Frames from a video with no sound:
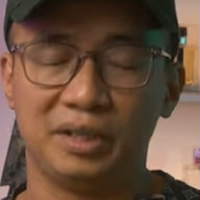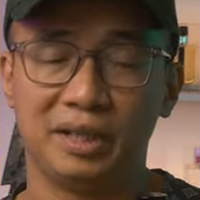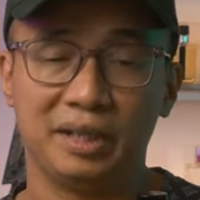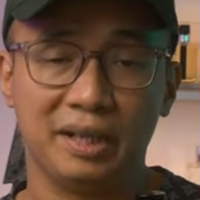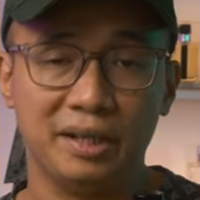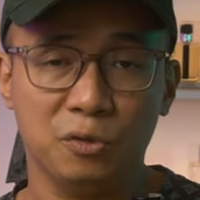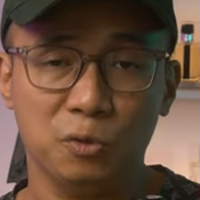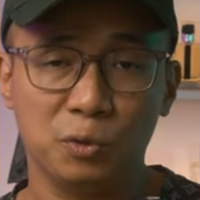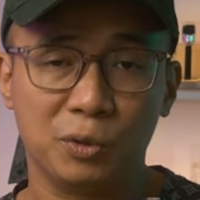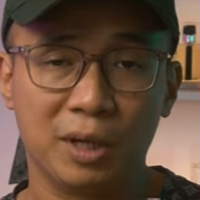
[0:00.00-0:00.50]
vừa
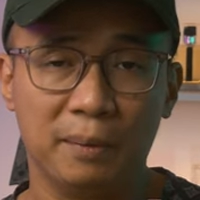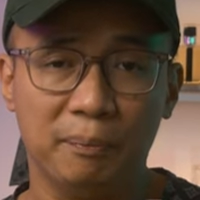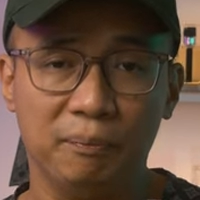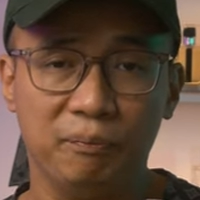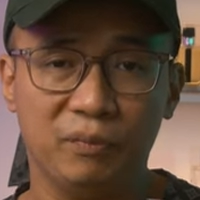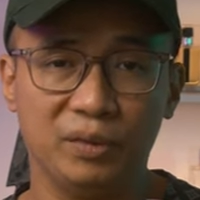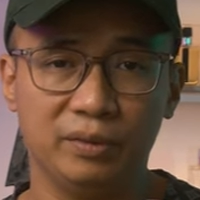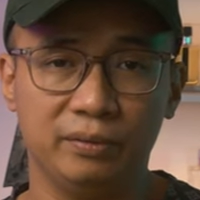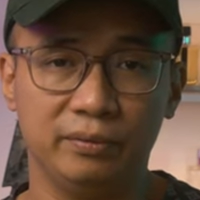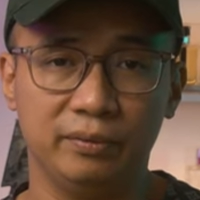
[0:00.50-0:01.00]
để đều
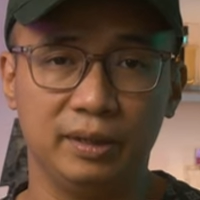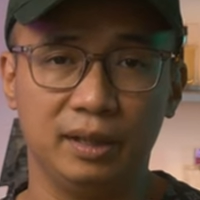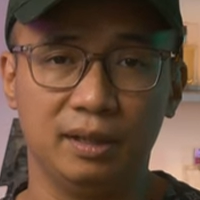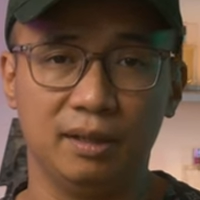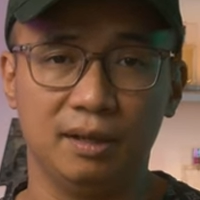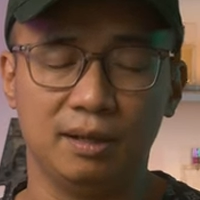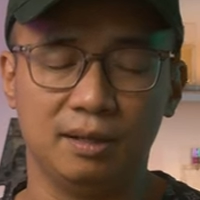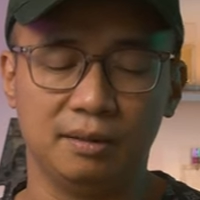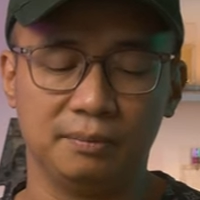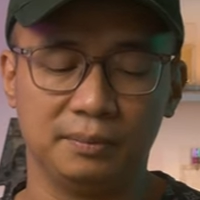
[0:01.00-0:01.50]
thẩm và
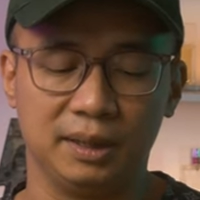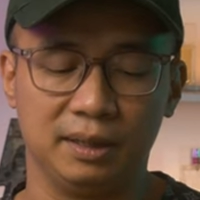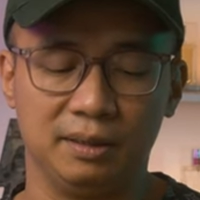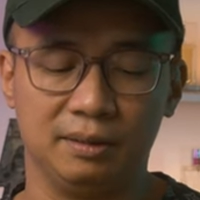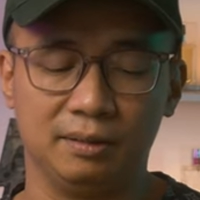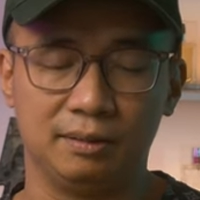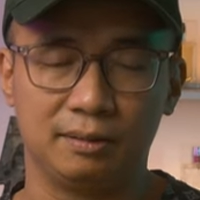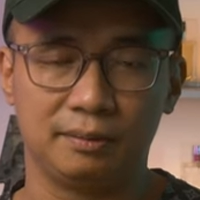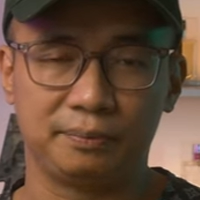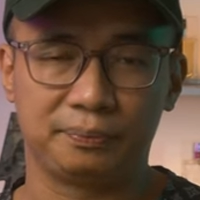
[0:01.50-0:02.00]
vừa
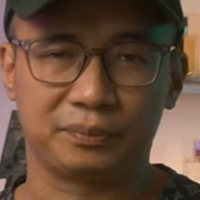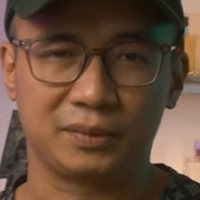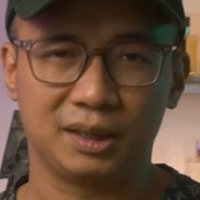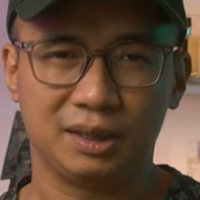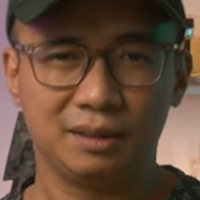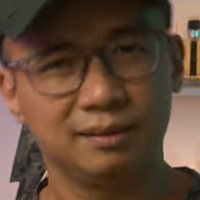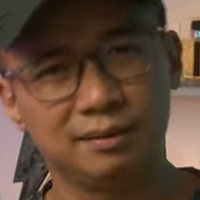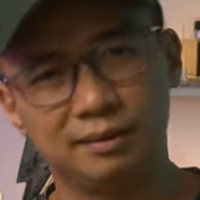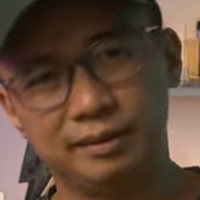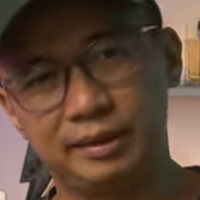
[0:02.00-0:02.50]
mà
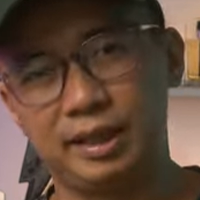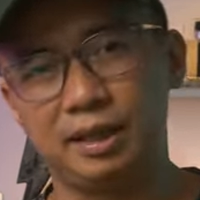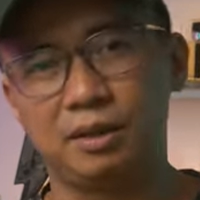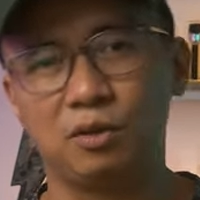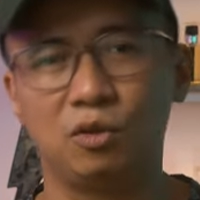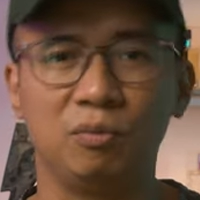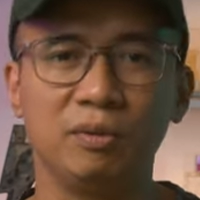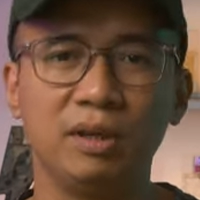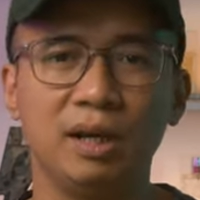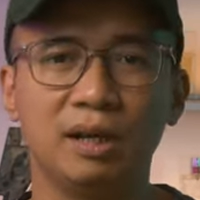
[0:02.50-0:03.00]

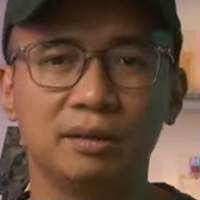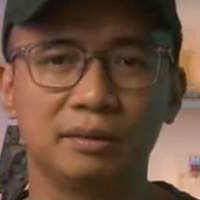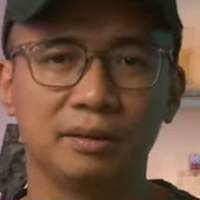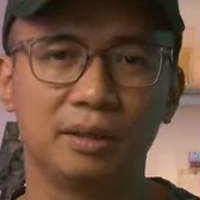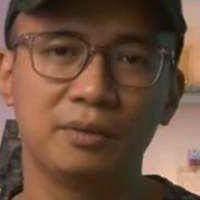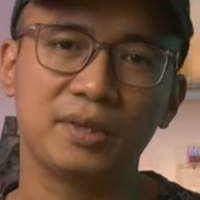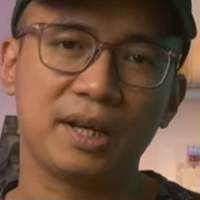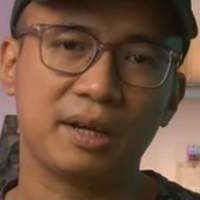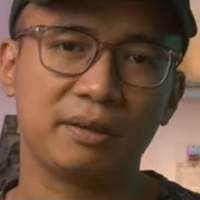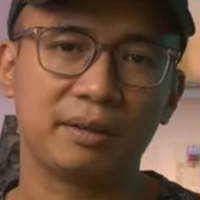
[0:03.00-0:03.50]
xịt cũng được
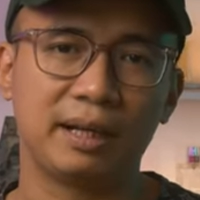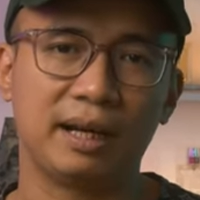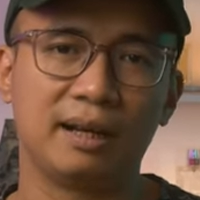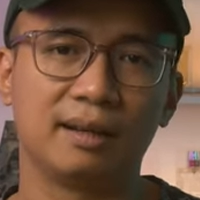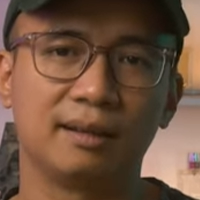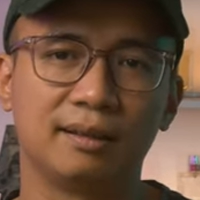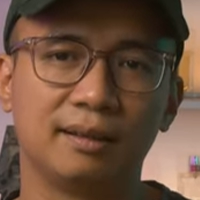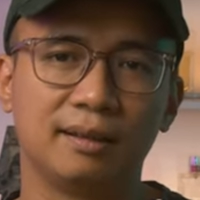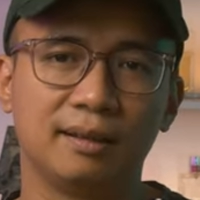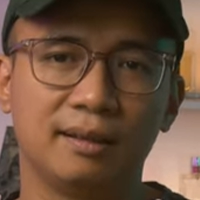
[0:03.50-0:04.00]
không sao
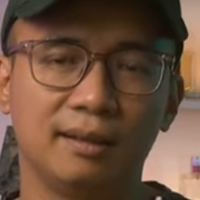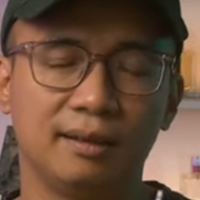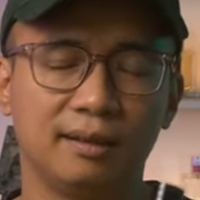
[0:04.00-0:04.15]
cả